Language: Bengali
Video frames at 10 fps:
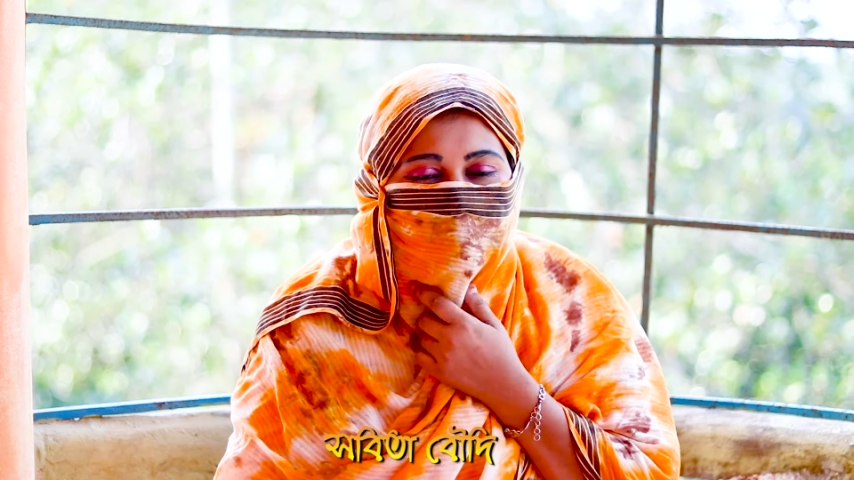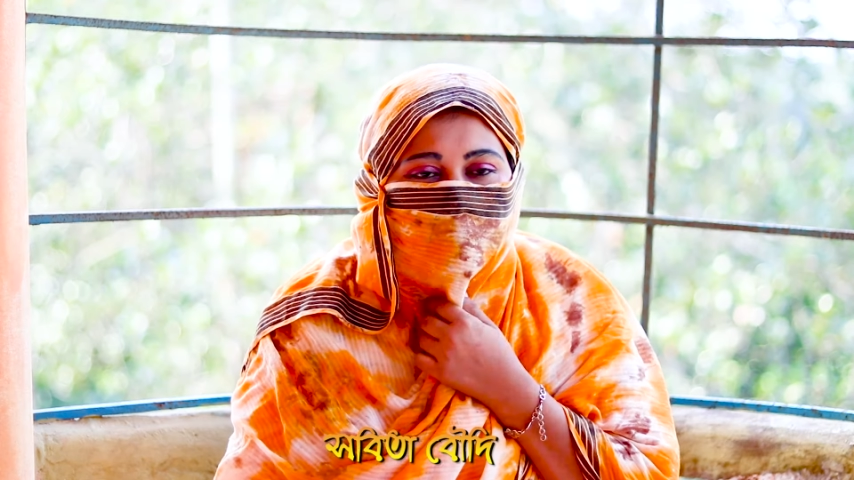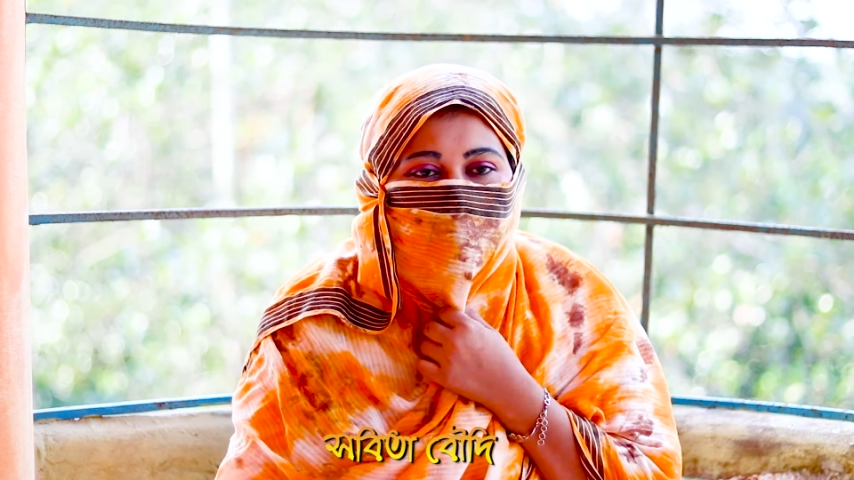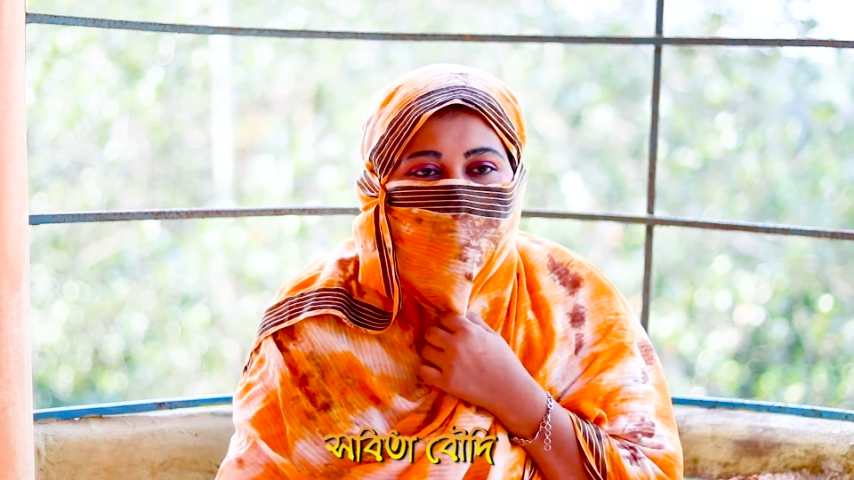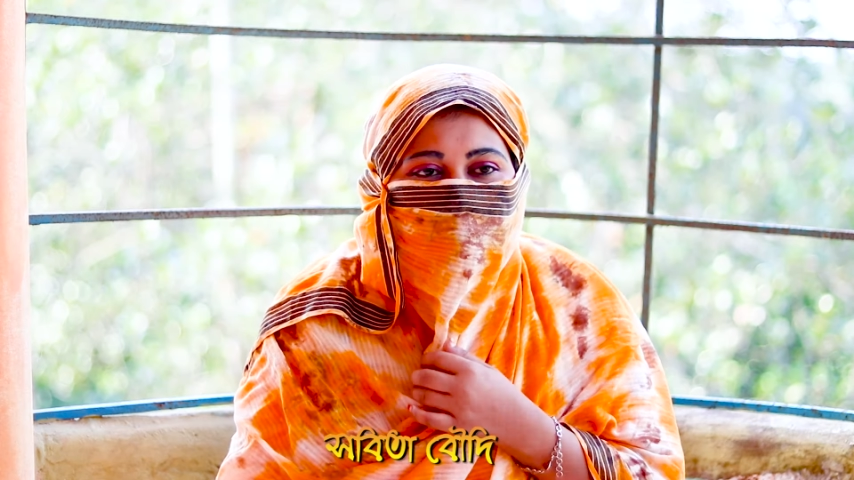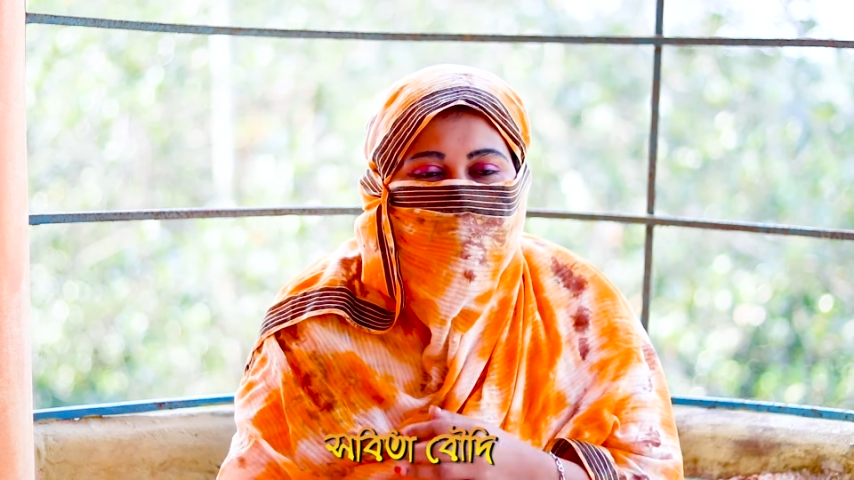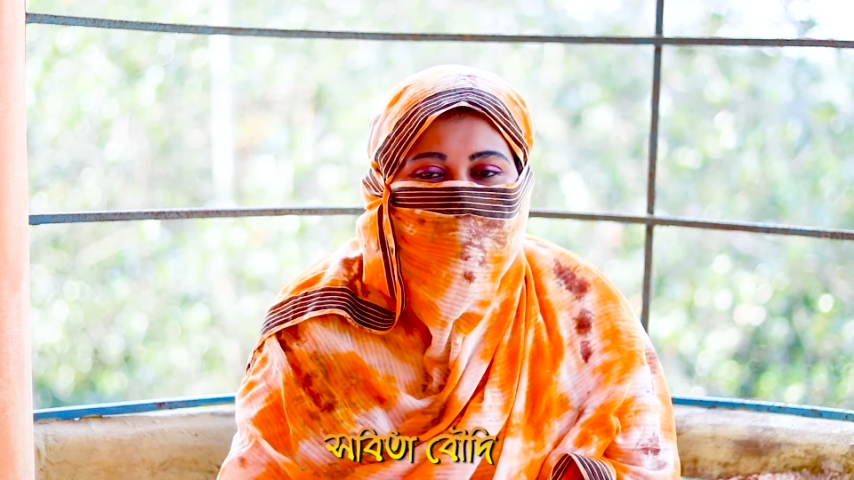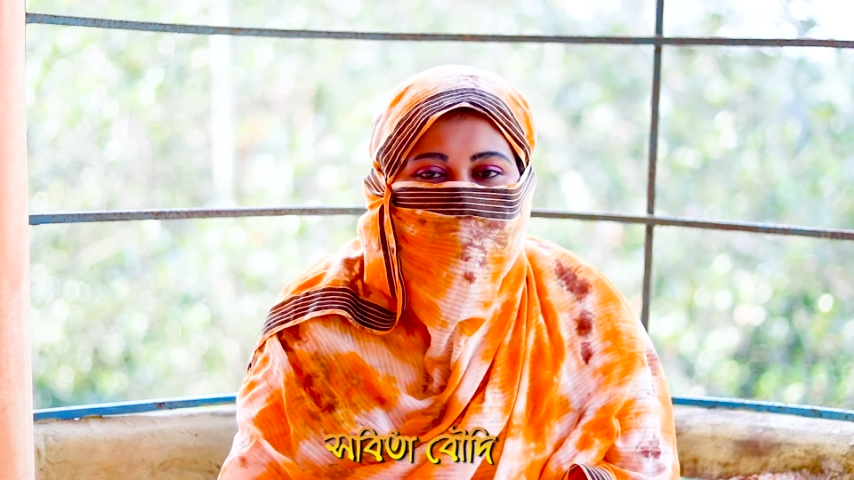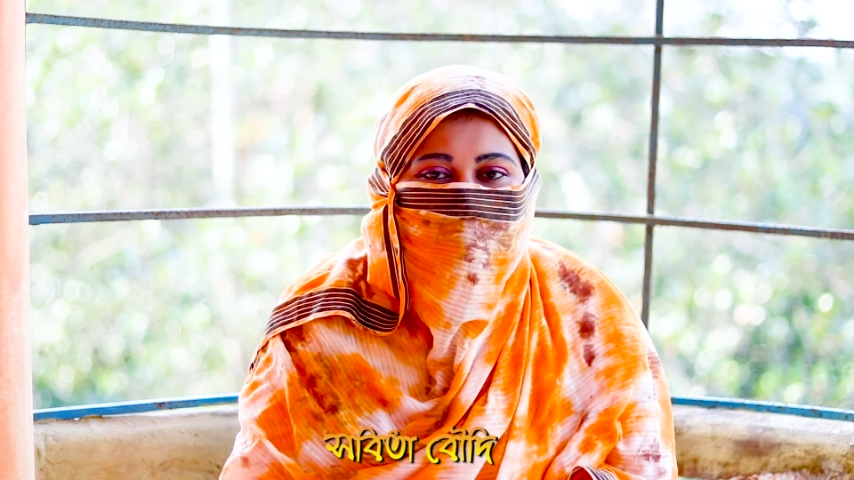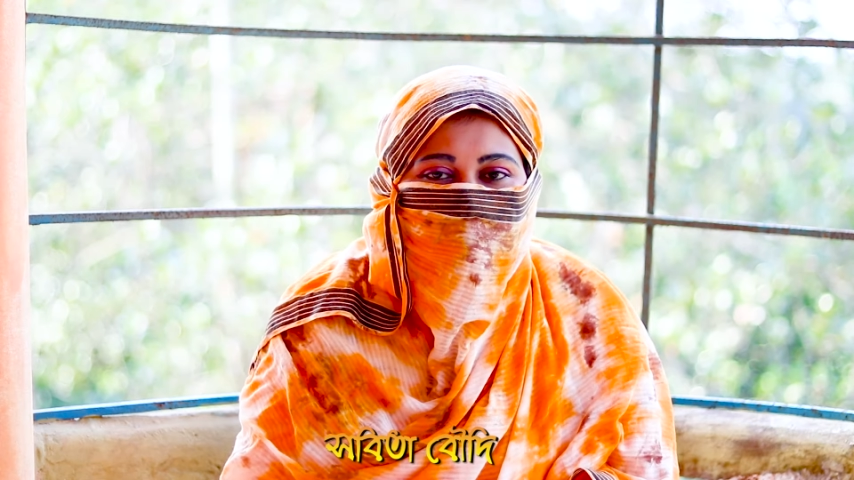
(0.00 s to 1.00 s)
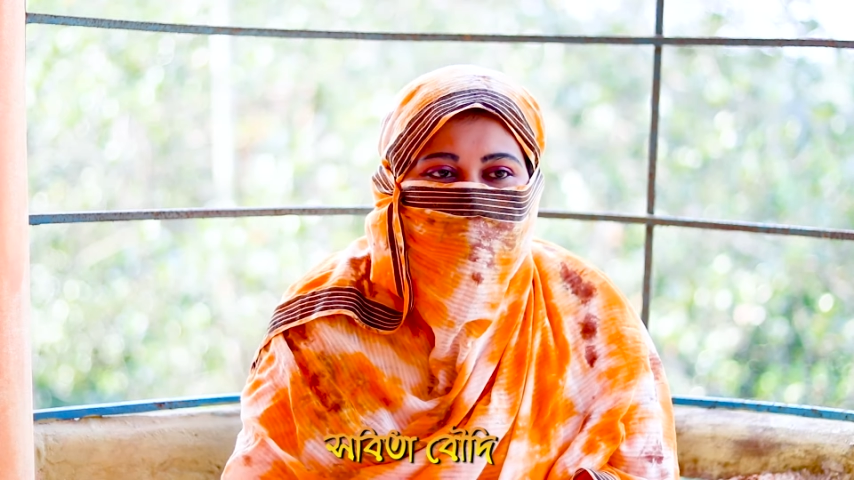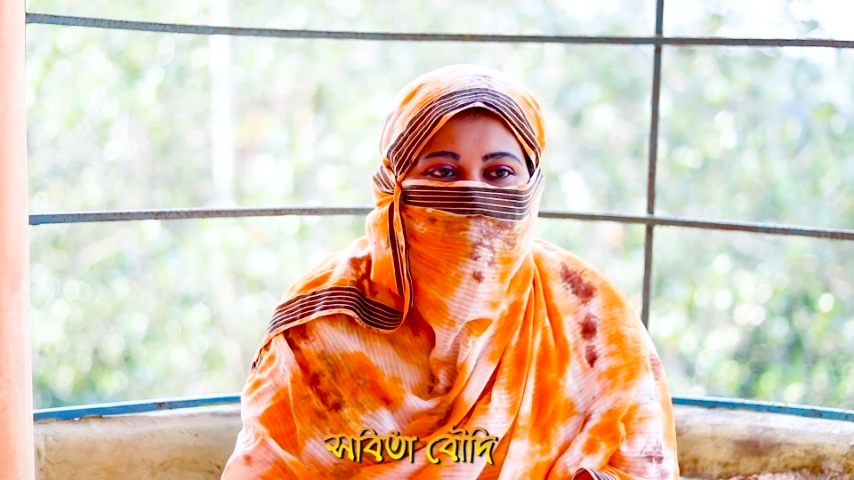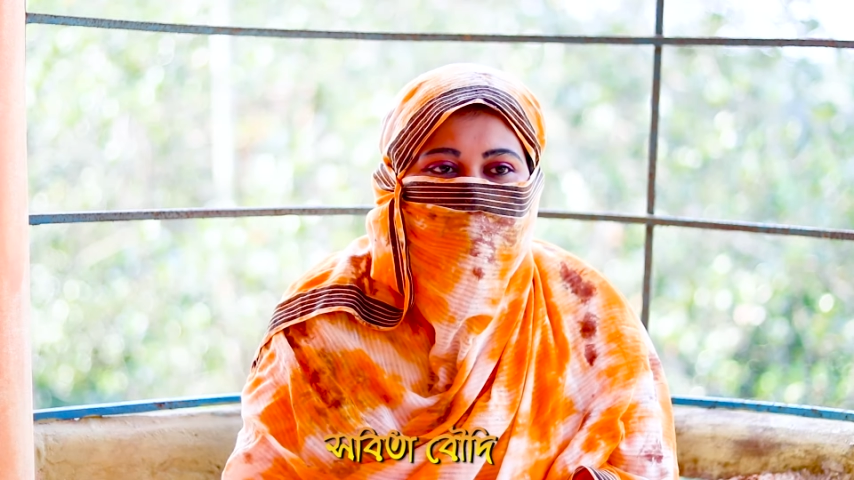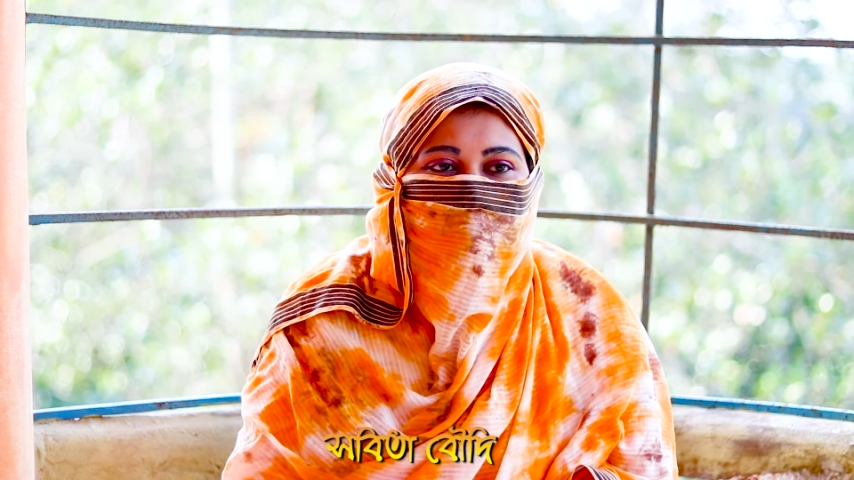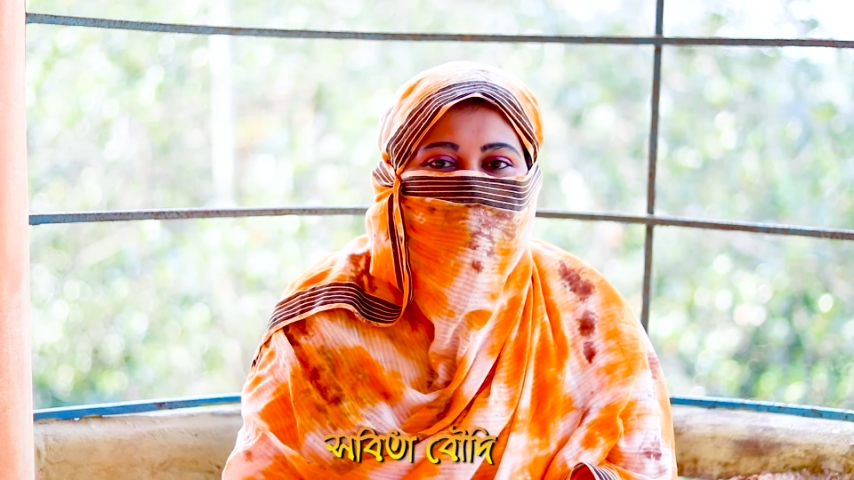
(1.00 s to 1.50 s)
তারপরে হ্যাঁ,